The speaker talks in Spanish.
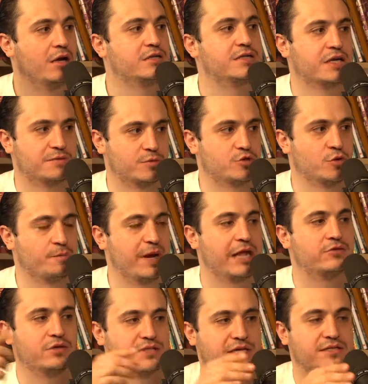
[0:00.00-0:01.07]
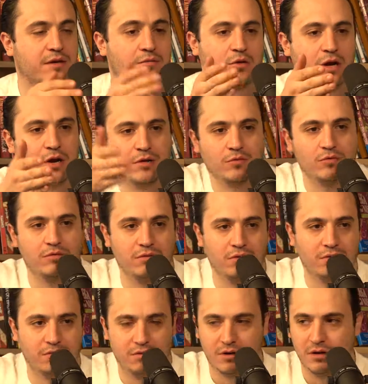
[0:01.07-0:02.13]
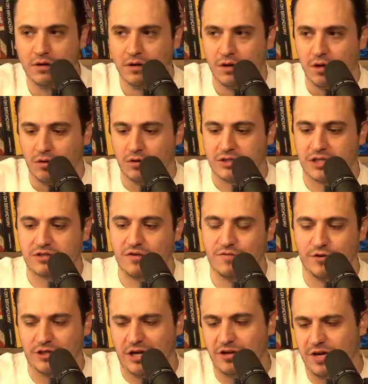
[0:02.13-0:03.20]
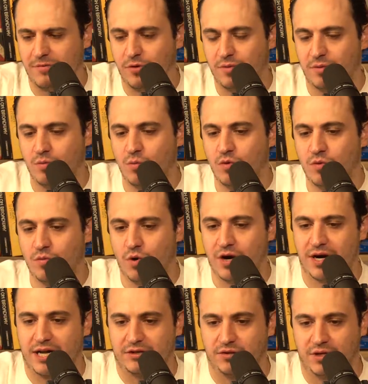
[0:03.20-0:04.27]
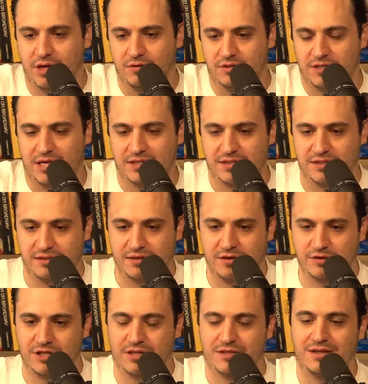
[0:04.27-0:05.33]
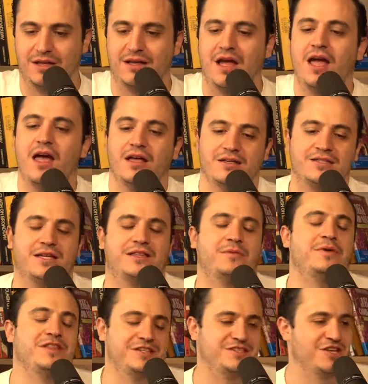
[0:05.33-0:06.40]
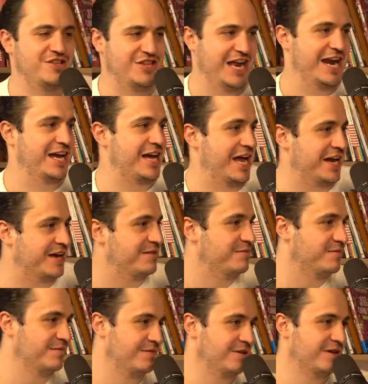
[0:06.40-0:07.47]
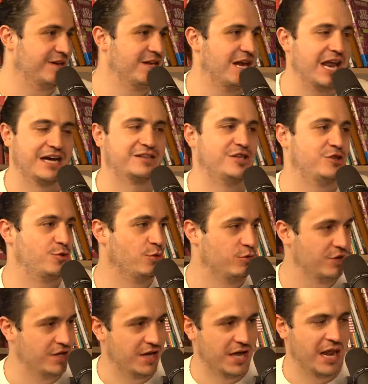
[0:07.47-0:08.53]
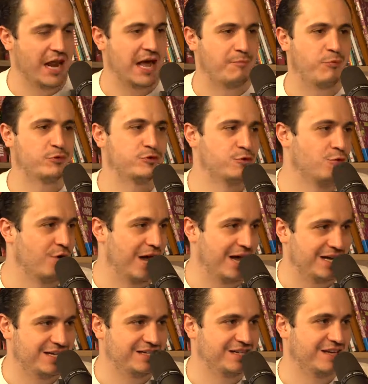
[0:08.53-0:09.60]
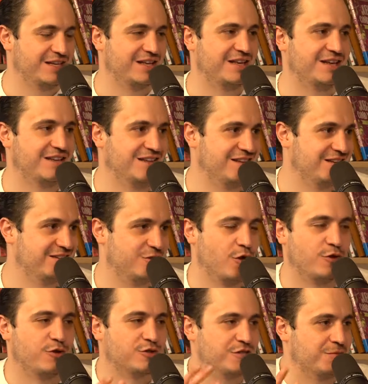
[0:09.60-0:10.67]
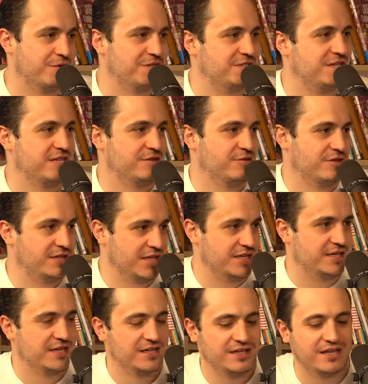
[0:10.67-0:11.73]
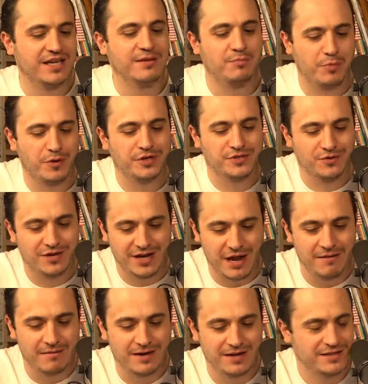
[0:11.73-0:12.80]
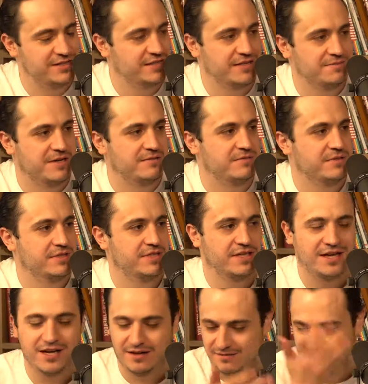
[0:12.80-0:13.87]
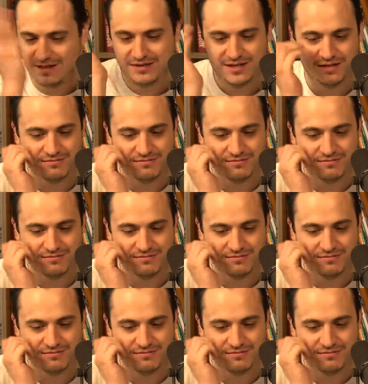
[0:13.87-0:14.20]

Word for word: Lo estás superando, estás en, lo, un, confrontando. Lo estás confrontando. Lleva un muy buen rato que lo estás. O sea, se te ve distinta la cara. y la actitud, y la postura, y eh, eh, todo se ve distinto en ti. Y por eso quería hablar de ese tema. Así que, date.